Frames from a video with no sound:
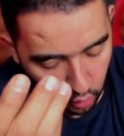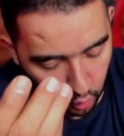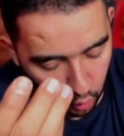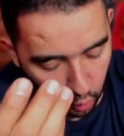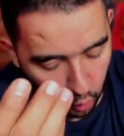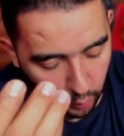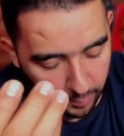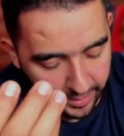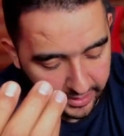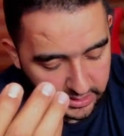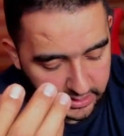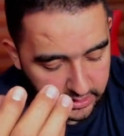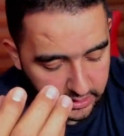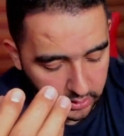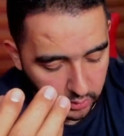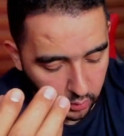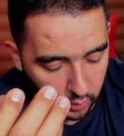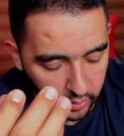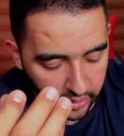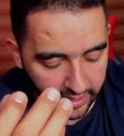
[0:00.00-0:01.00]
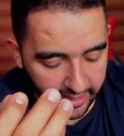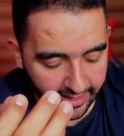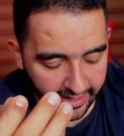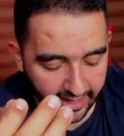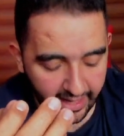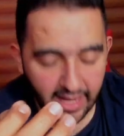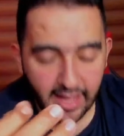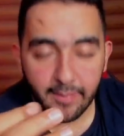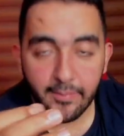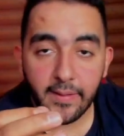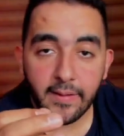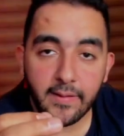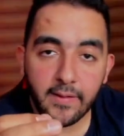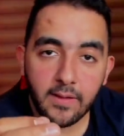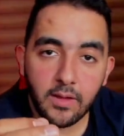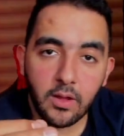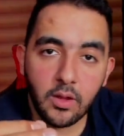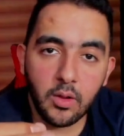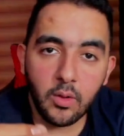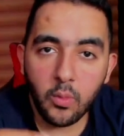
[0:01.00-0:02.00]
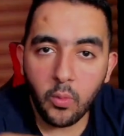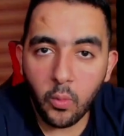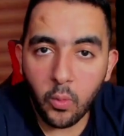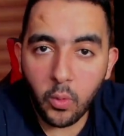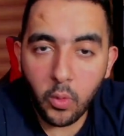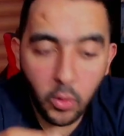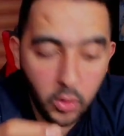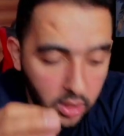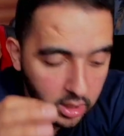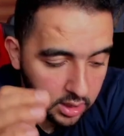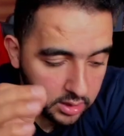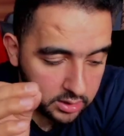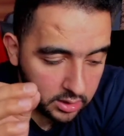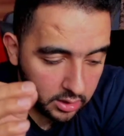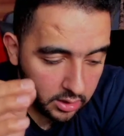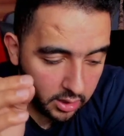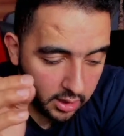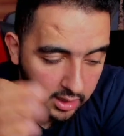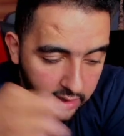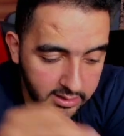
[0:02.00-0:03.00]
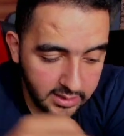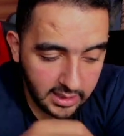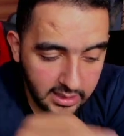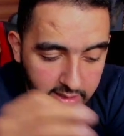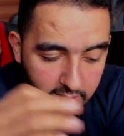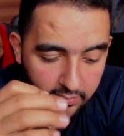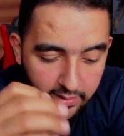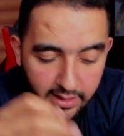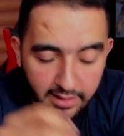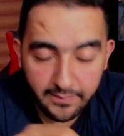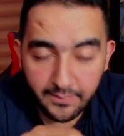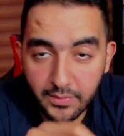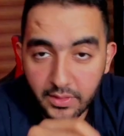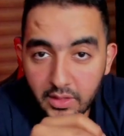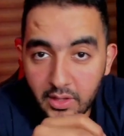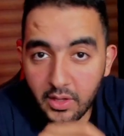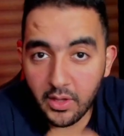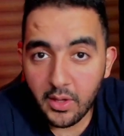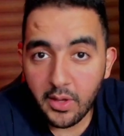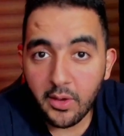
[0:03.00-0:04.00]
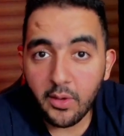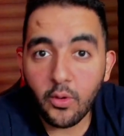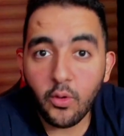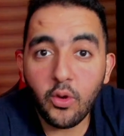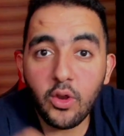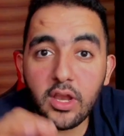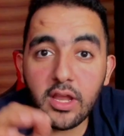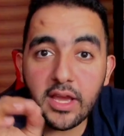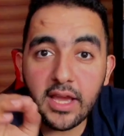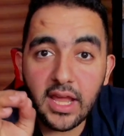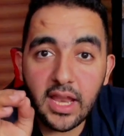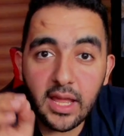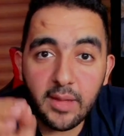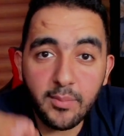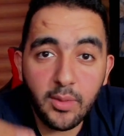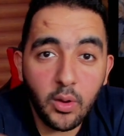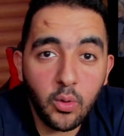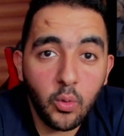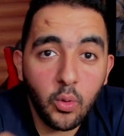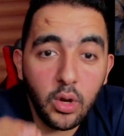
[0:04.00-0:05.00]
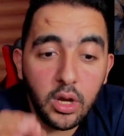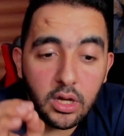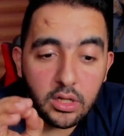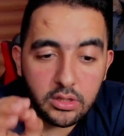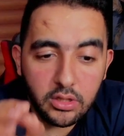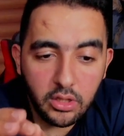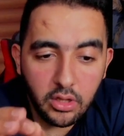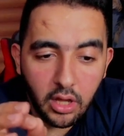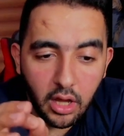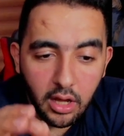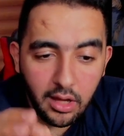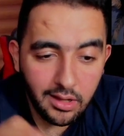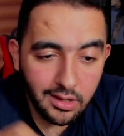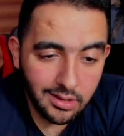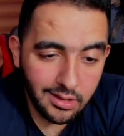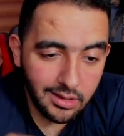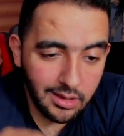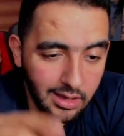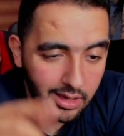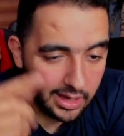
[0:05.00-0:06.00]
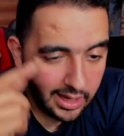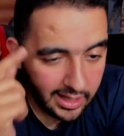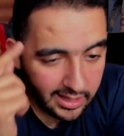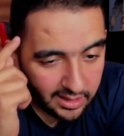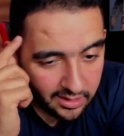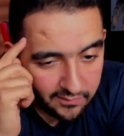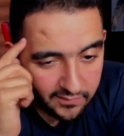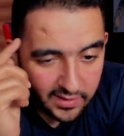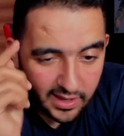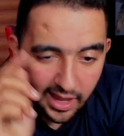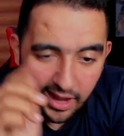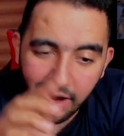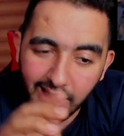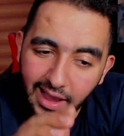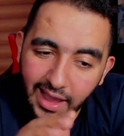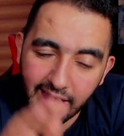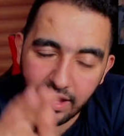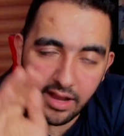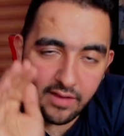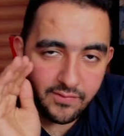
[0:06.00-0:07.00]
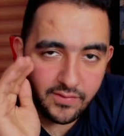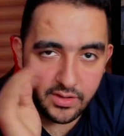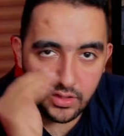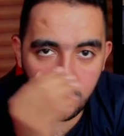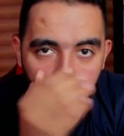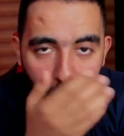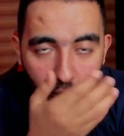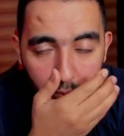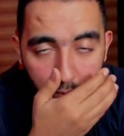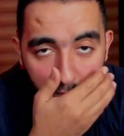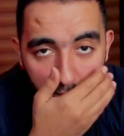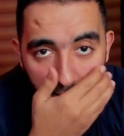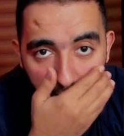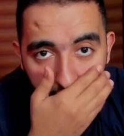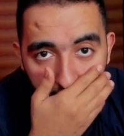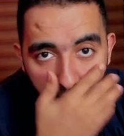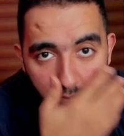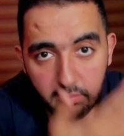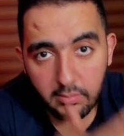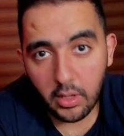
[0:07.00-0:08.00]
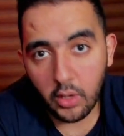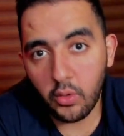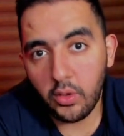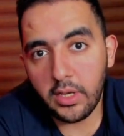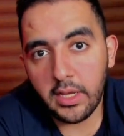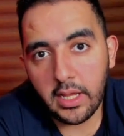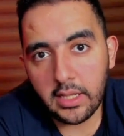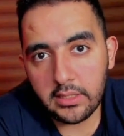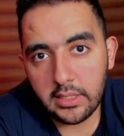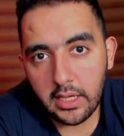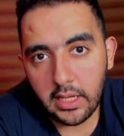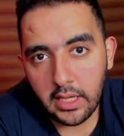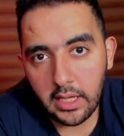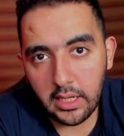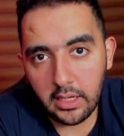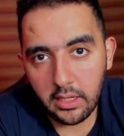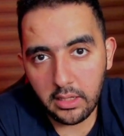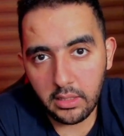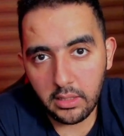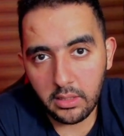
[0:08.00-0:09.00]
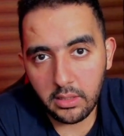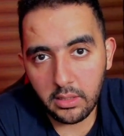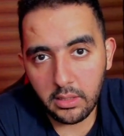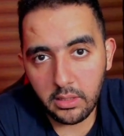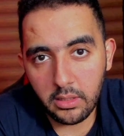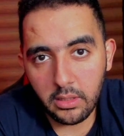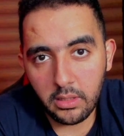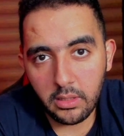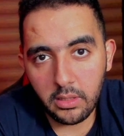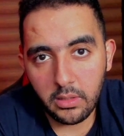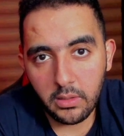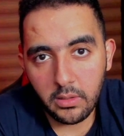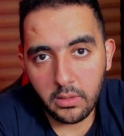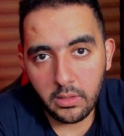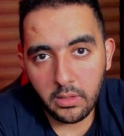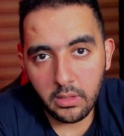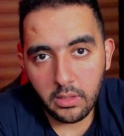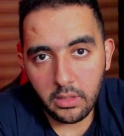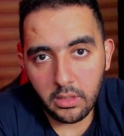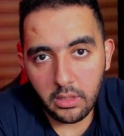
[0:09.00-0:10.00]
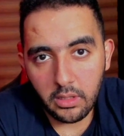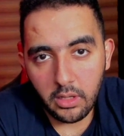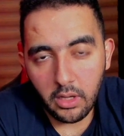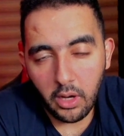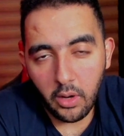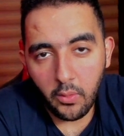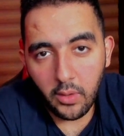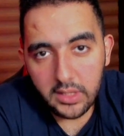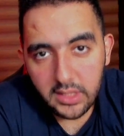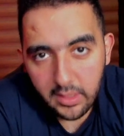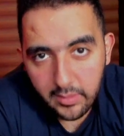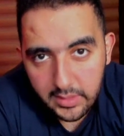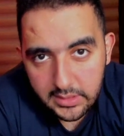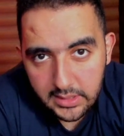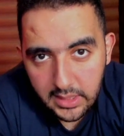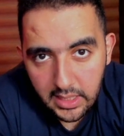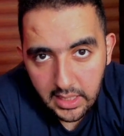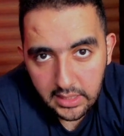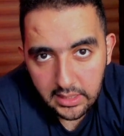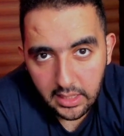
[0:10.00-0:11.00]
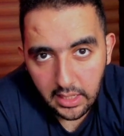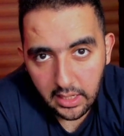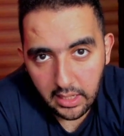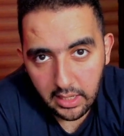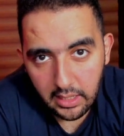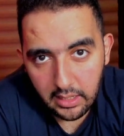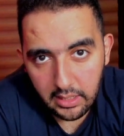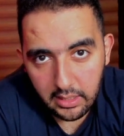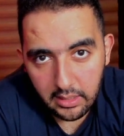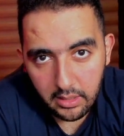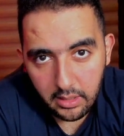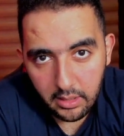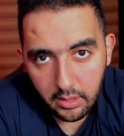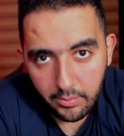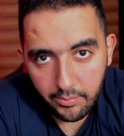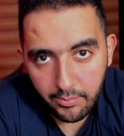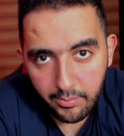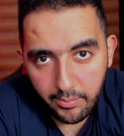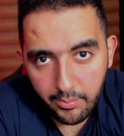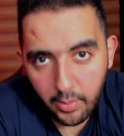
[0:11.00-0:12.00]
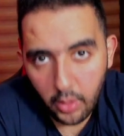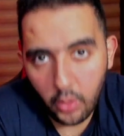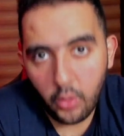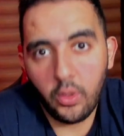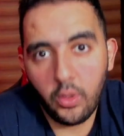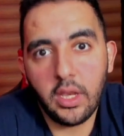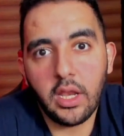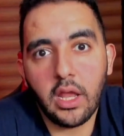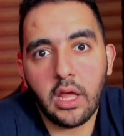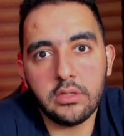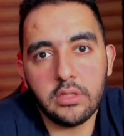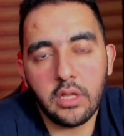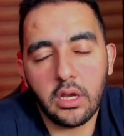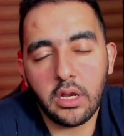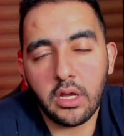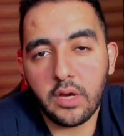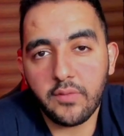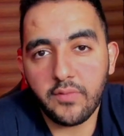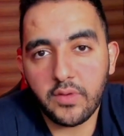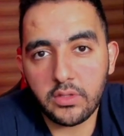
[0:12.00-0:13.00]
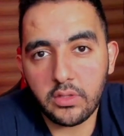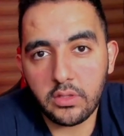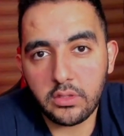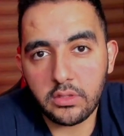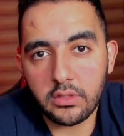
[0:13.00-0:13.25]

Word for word: وبس كل كلامك وكل اقتناعك تلاتة واحد كل كلامك وكل اقتناعك ان في حاجه خلل في اليوتيوب ما كلنا عندنا خلل هو انت بس اللي عندك خلل ما كلنا عندنا انخفاضات